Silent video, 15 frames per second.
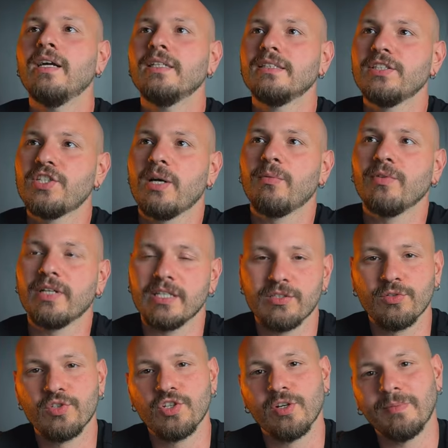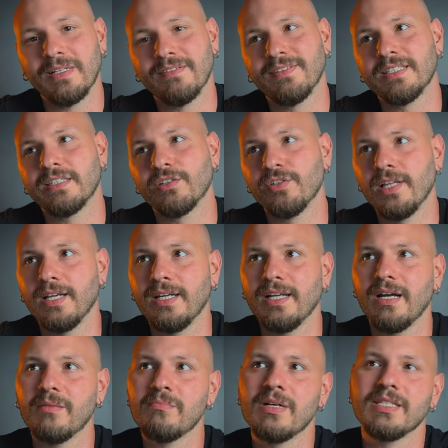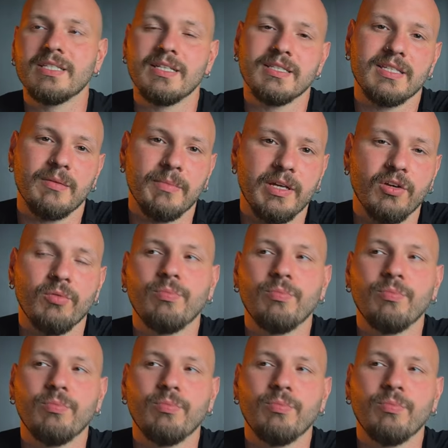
diciamo che a sto giro me l'ha fatta godere abbastanza meno,